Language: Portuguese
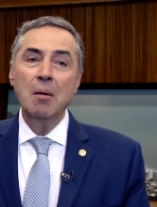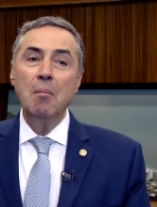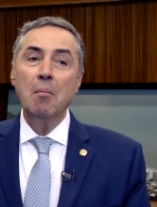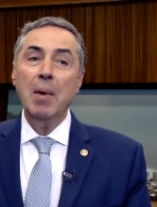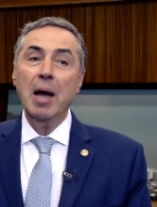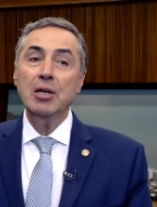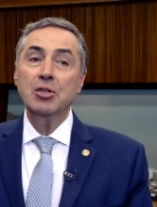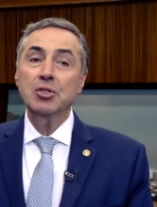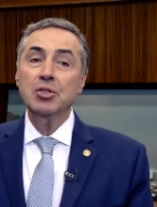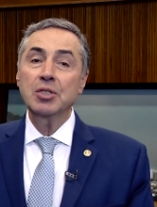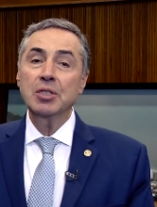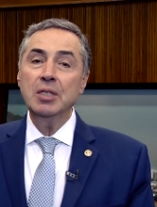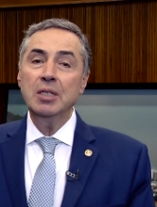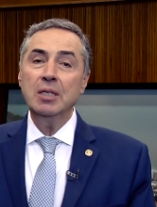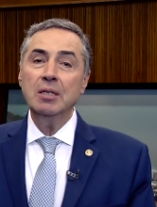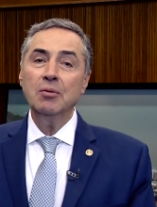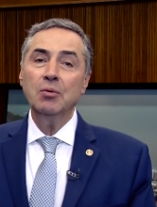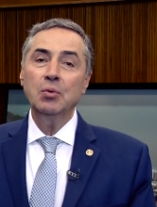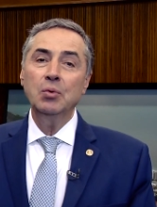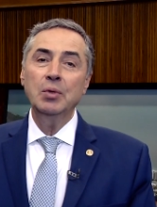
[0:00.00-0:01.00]
mas
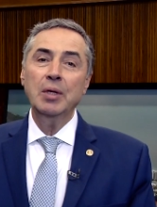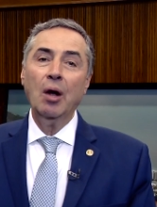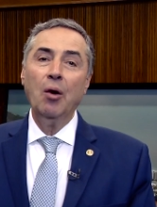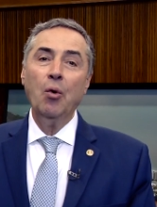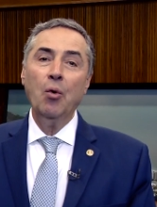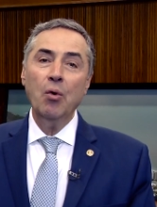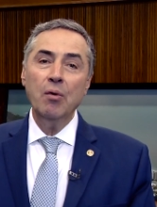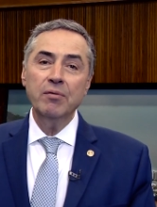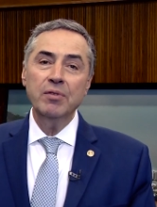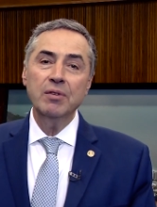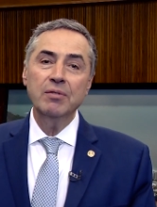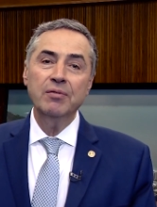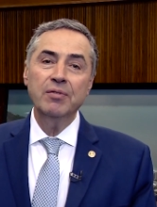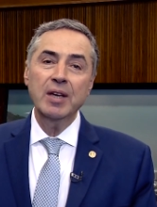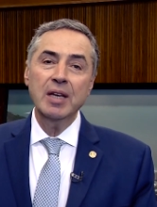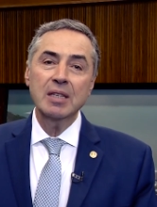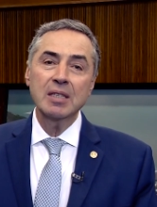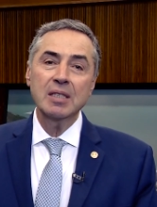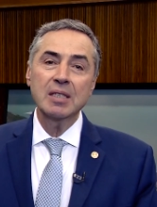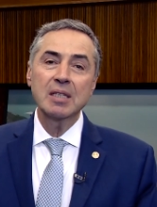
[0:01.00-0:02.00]
sim o da
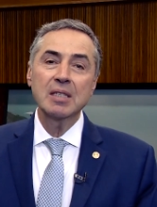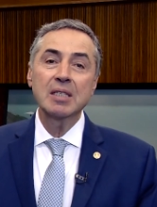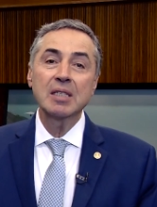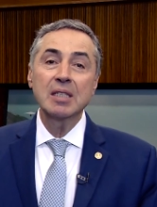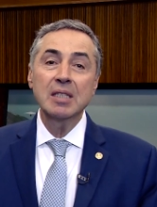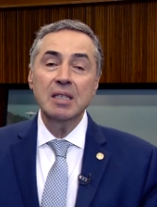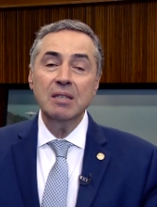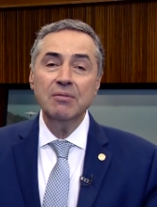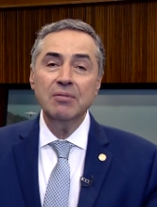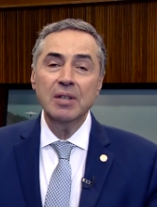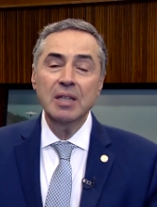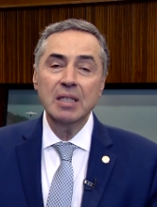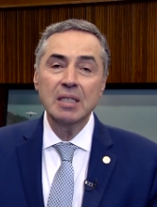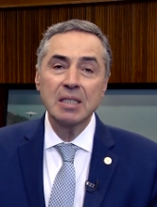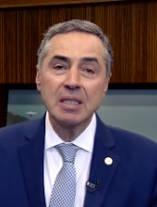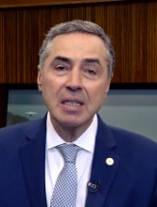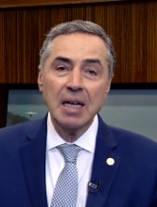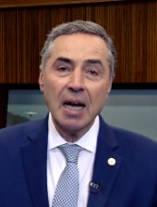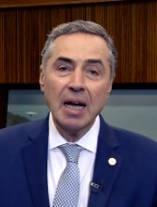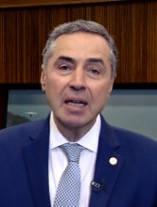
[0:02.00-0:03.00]
convivência
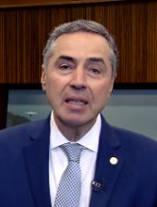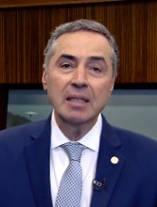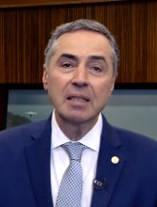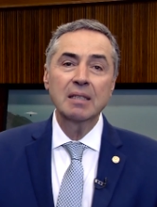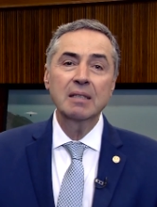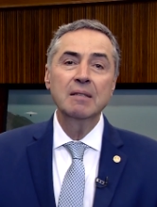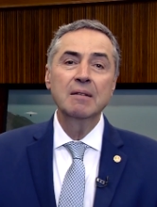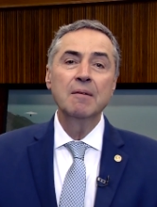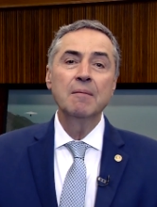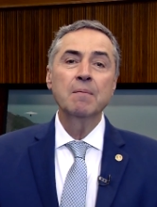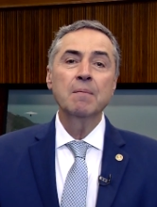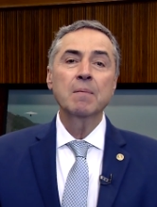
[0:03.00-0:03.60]
civilizada